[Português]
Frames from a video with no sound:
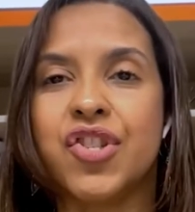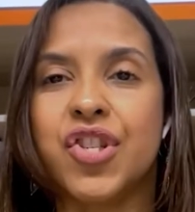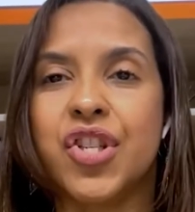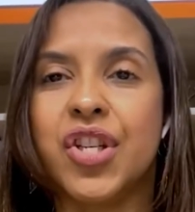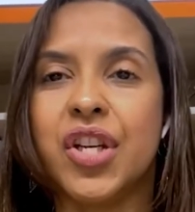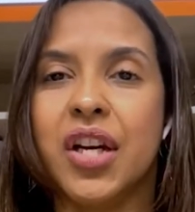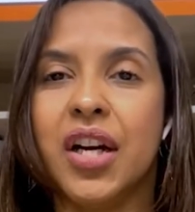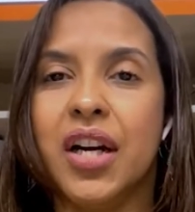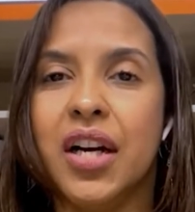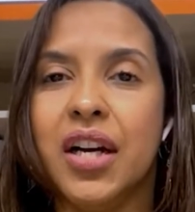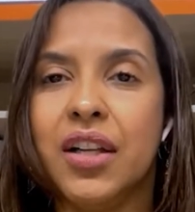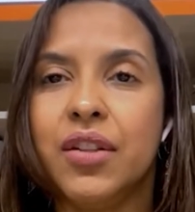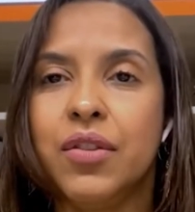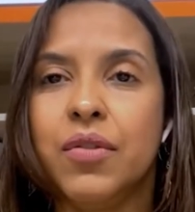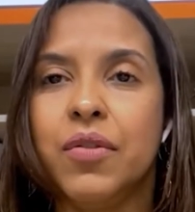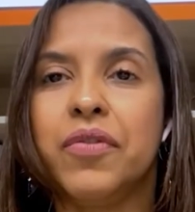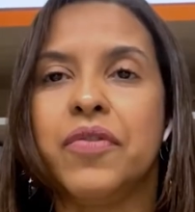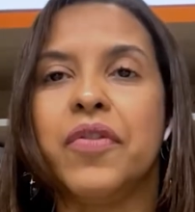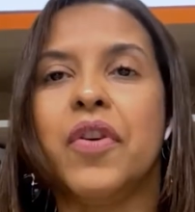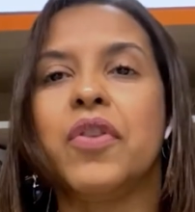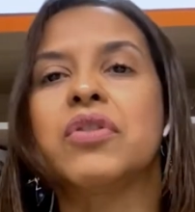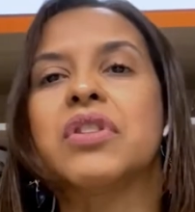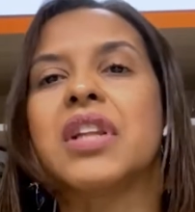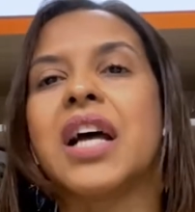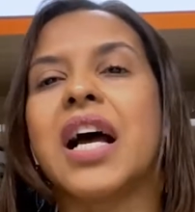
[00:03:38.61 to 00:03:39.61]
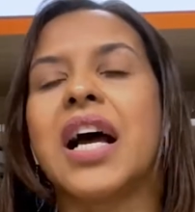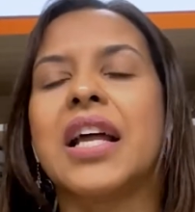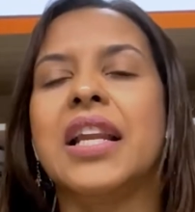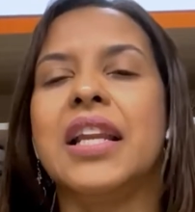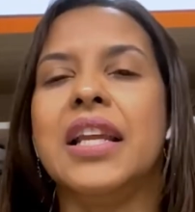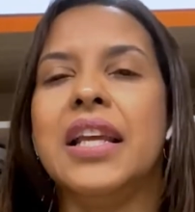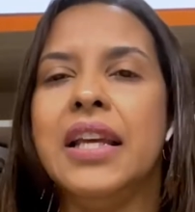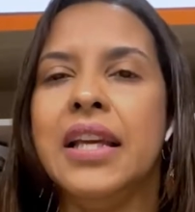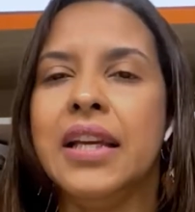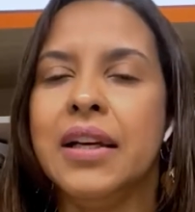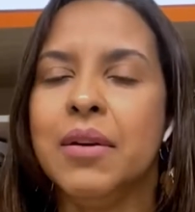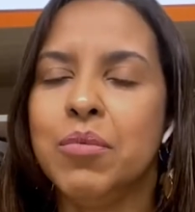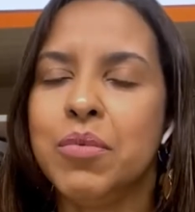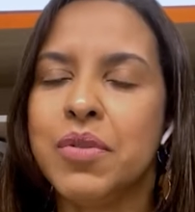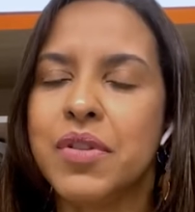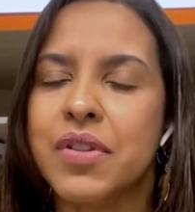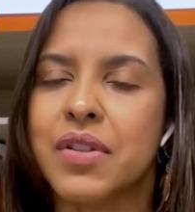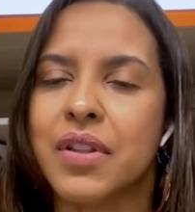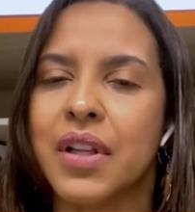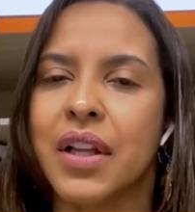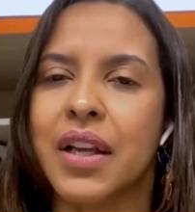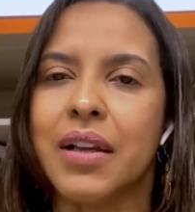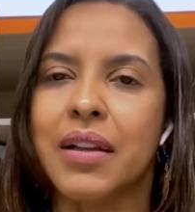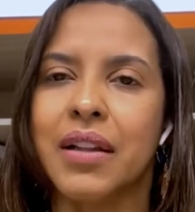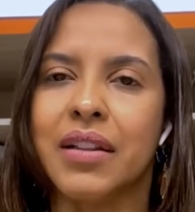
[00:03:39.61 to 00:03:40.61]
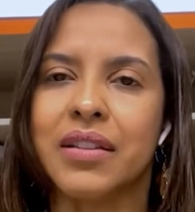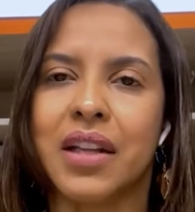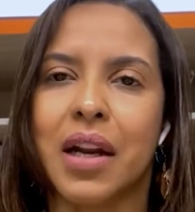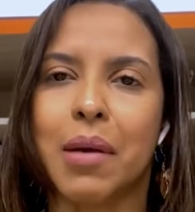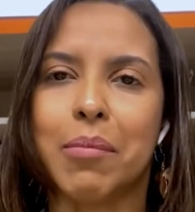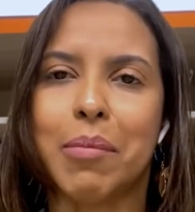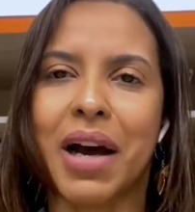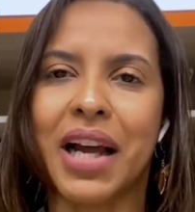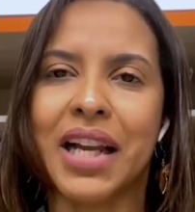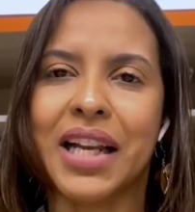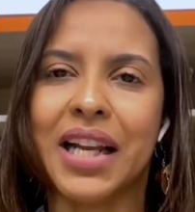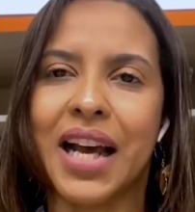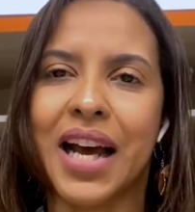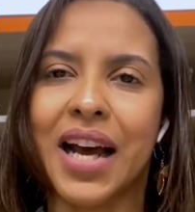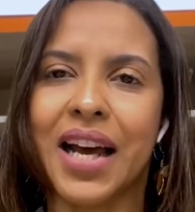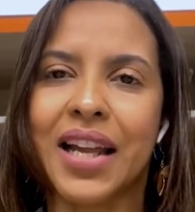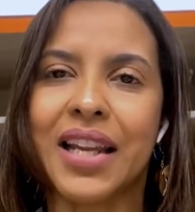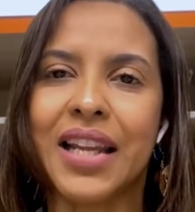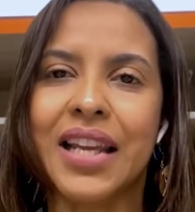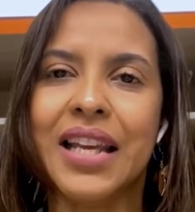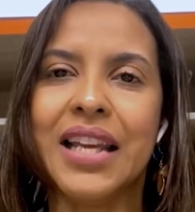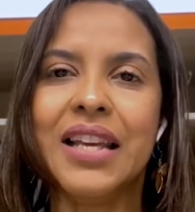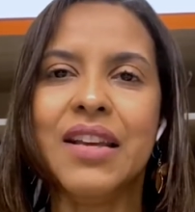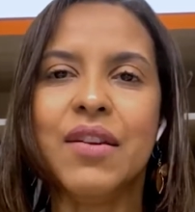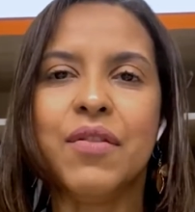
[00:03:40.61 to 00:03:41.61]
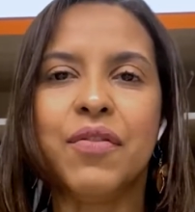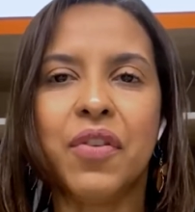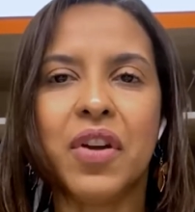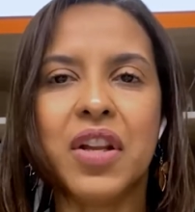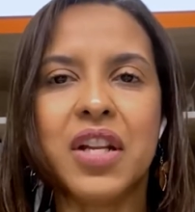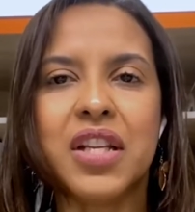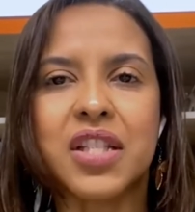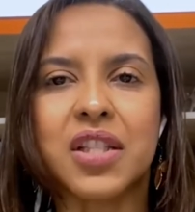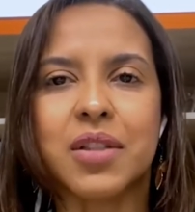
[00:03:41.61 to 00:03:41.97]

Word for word: que este ano voltaríamos né, a trabalhar e,